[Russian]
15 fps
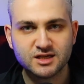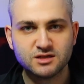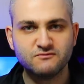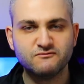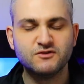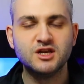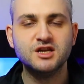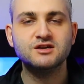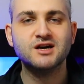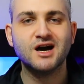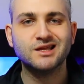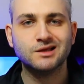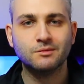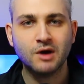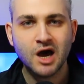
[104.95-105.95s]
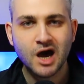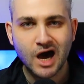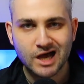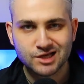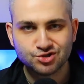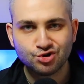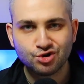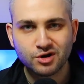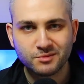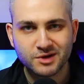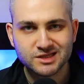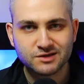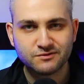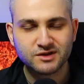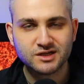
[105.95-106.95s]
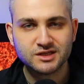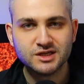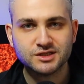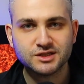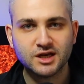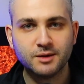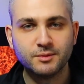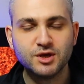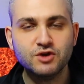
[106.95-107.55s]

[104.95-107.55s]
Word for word: этим великаном Азогом-осквернителем.